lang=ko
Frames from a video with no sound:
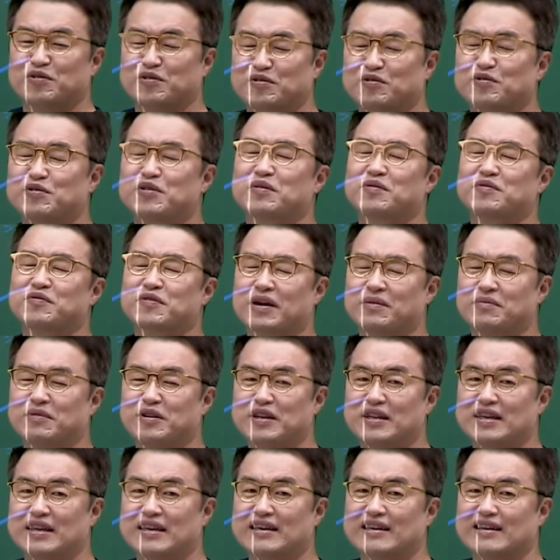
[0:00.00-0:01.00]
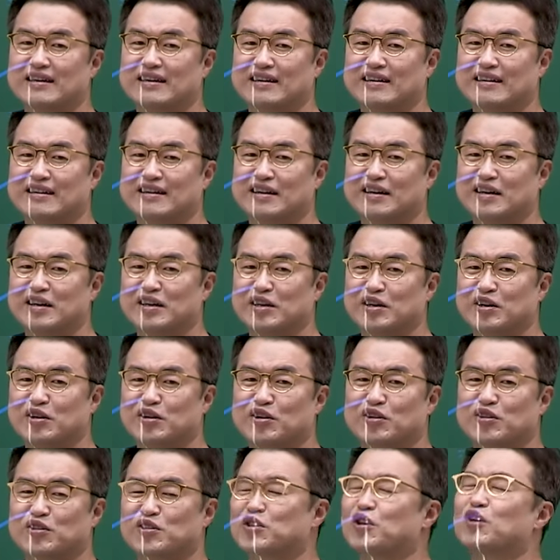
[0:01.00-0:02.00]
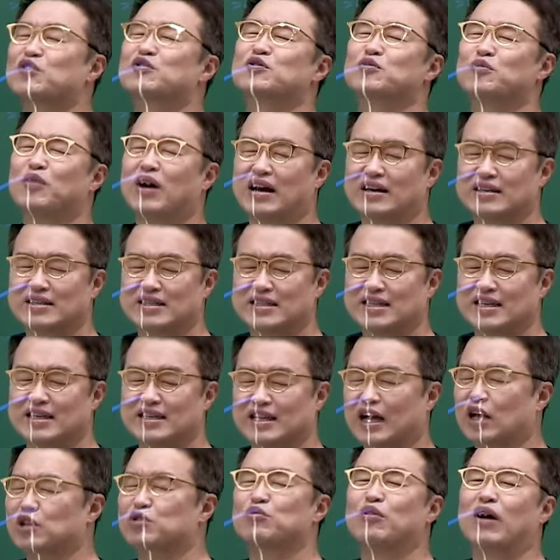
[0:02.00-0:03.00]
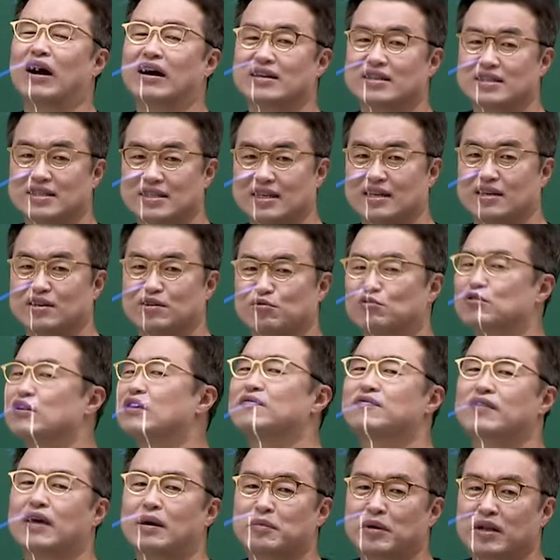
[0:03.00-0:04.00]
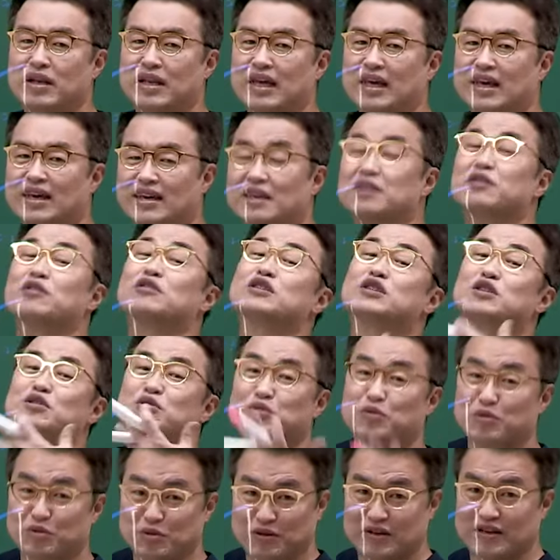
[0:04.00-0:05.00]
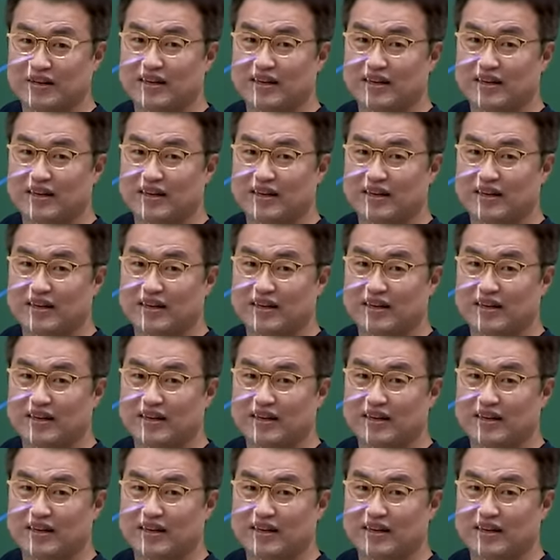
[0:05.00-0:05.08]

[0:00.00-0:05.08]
우리 패밀리. 너는 왕씨, 나도 왕씨, 우린 패밀리 이런 식으로